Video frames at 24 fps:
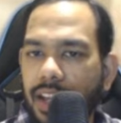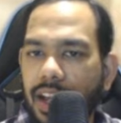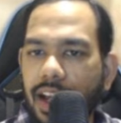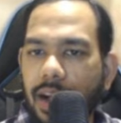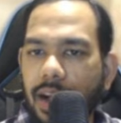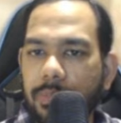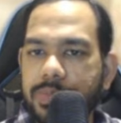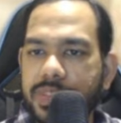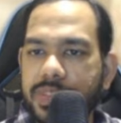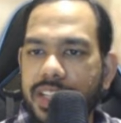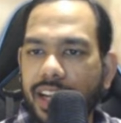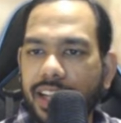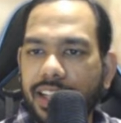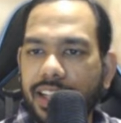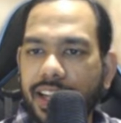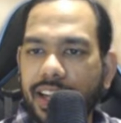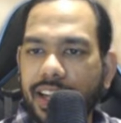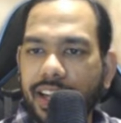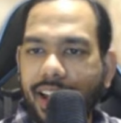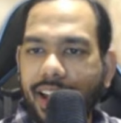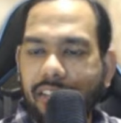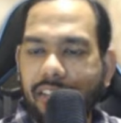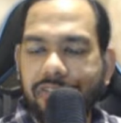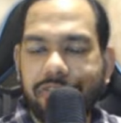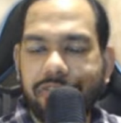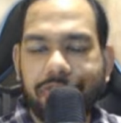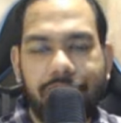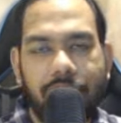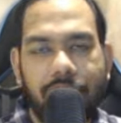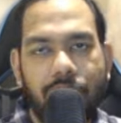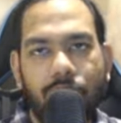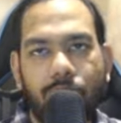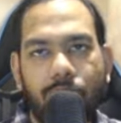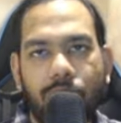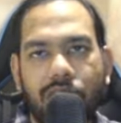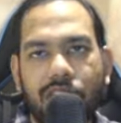अपसाइड का गैप
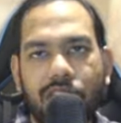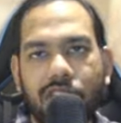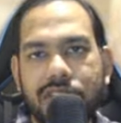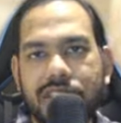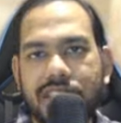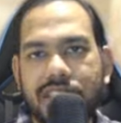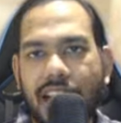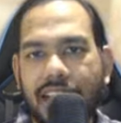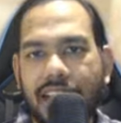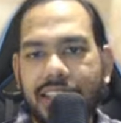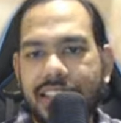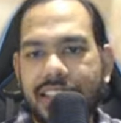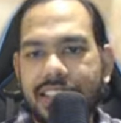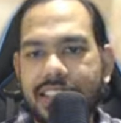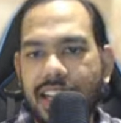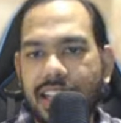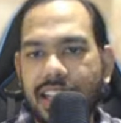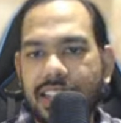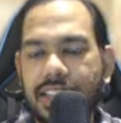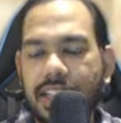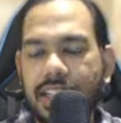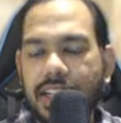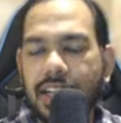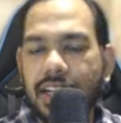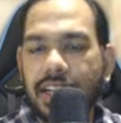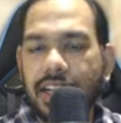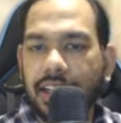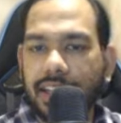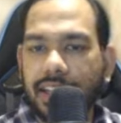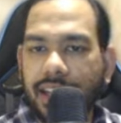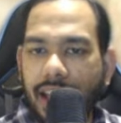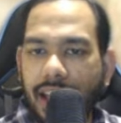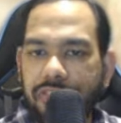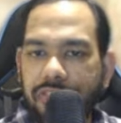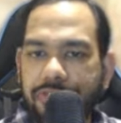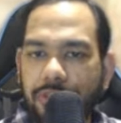फिल होगा और साथ ही साथ
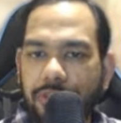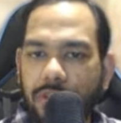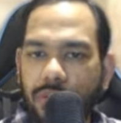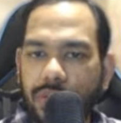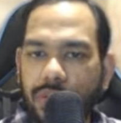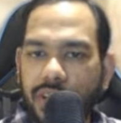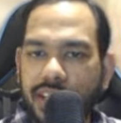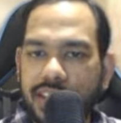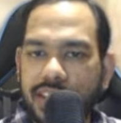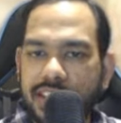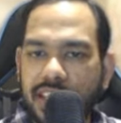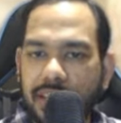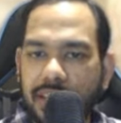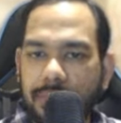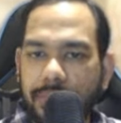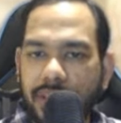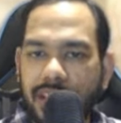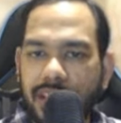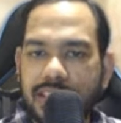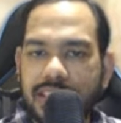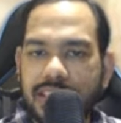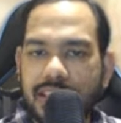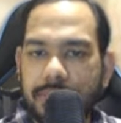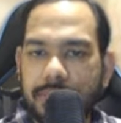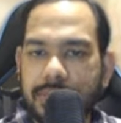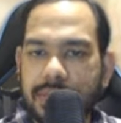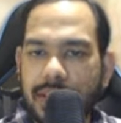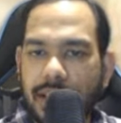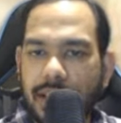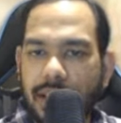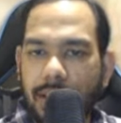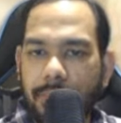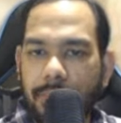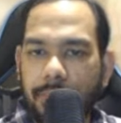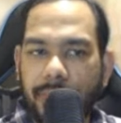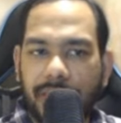गैप फिल होने के साथ मेरे हिसाब से
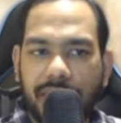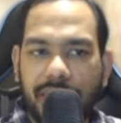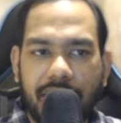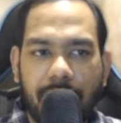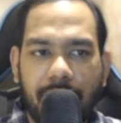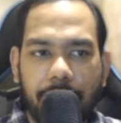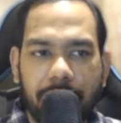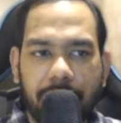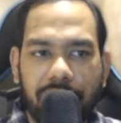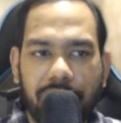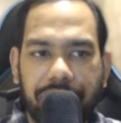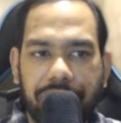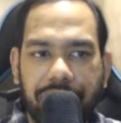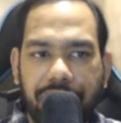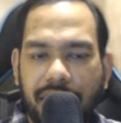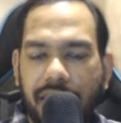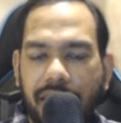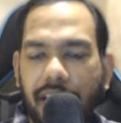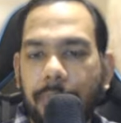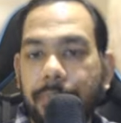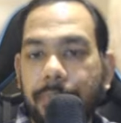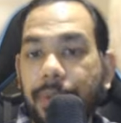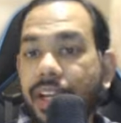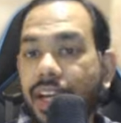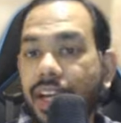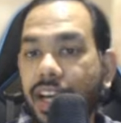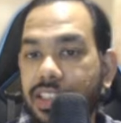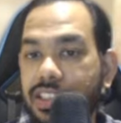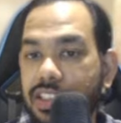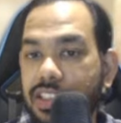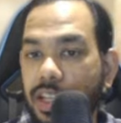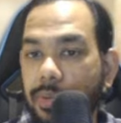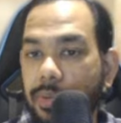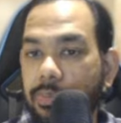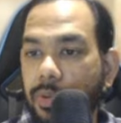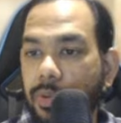मिड कैप निफ्टी अभी
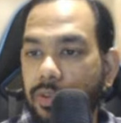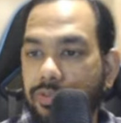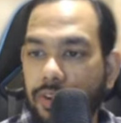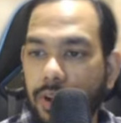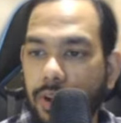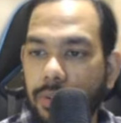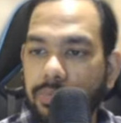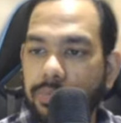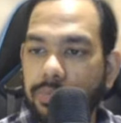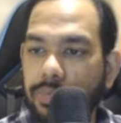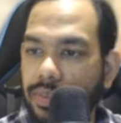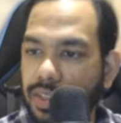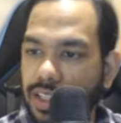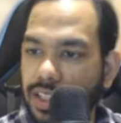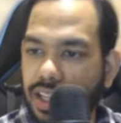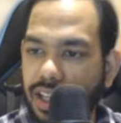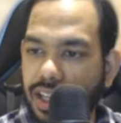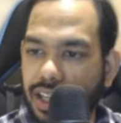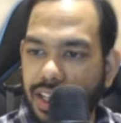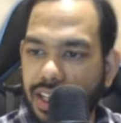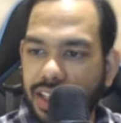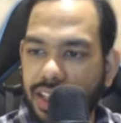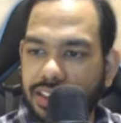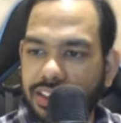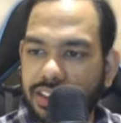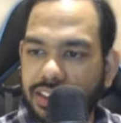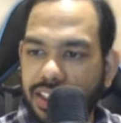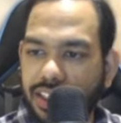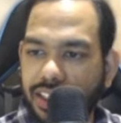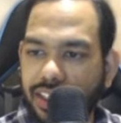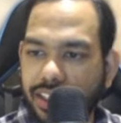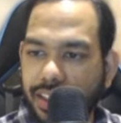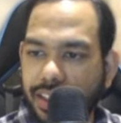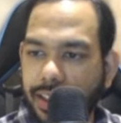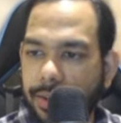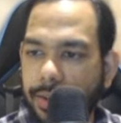अच्छा परफॉर्म करना
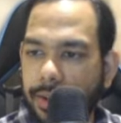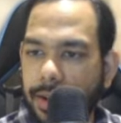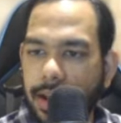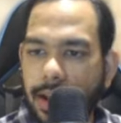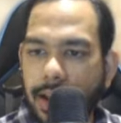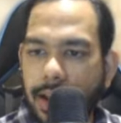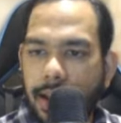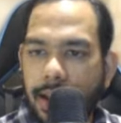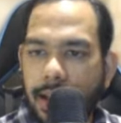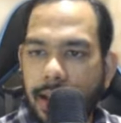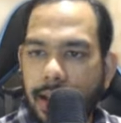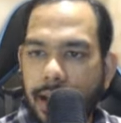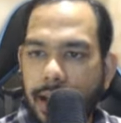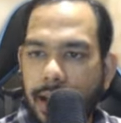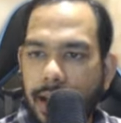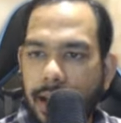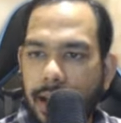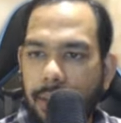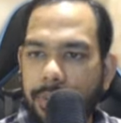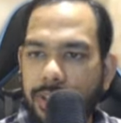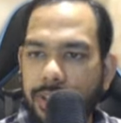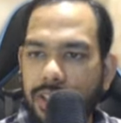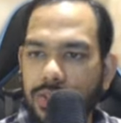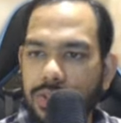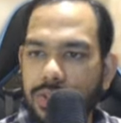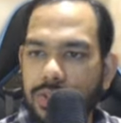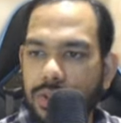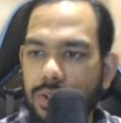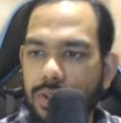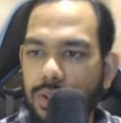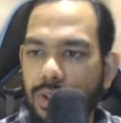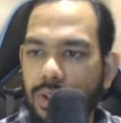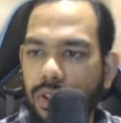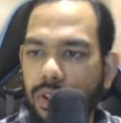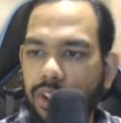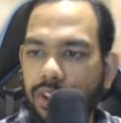चाहिए अभी दोस्तों
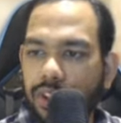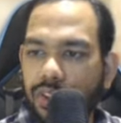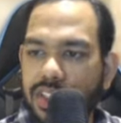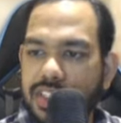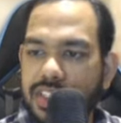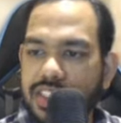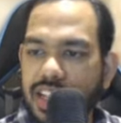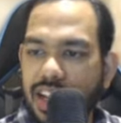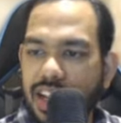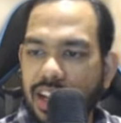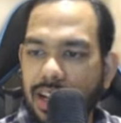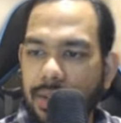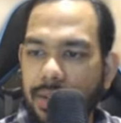यूएस का अगर